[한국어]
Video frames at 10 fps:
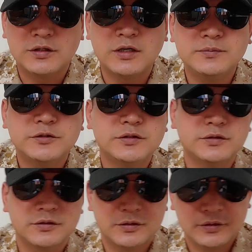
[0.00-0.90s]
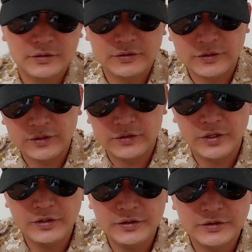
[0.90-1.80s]
다음은 이제
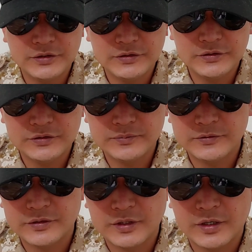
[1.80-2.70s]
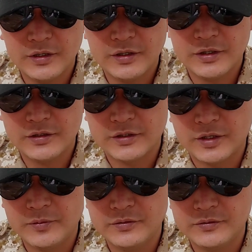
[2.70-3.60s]
대의진급을 하게
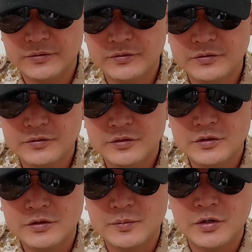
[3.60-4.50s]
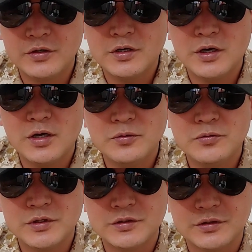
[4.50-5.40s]
되면요. 네, 평가
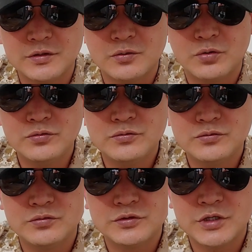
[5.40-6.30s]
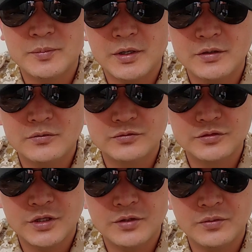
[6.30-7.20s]
학교에서 고등 군사반
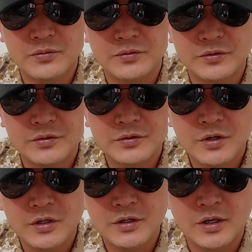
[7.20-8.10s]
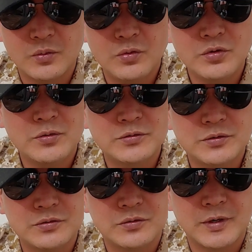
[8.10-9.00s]
군사 교육을 약 5개월
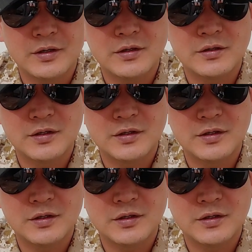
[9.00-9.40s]
정도 받게